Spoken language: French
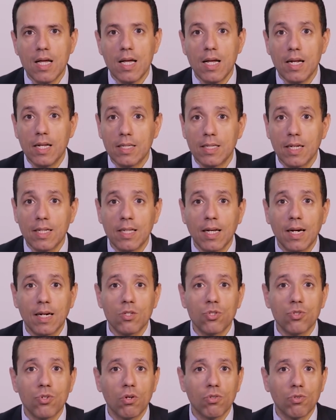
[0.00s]
et les
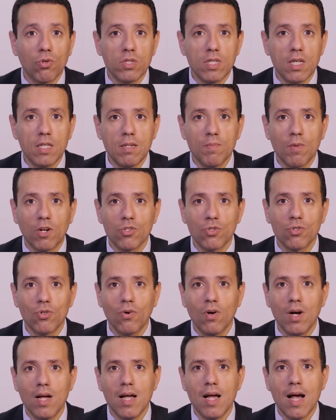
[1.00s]
interactions entre ces
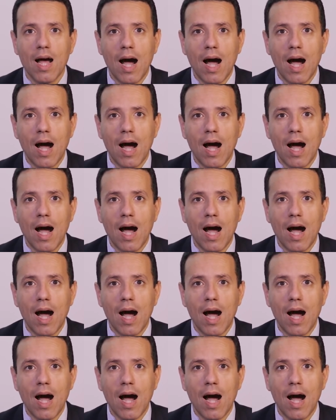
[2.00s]
dimensions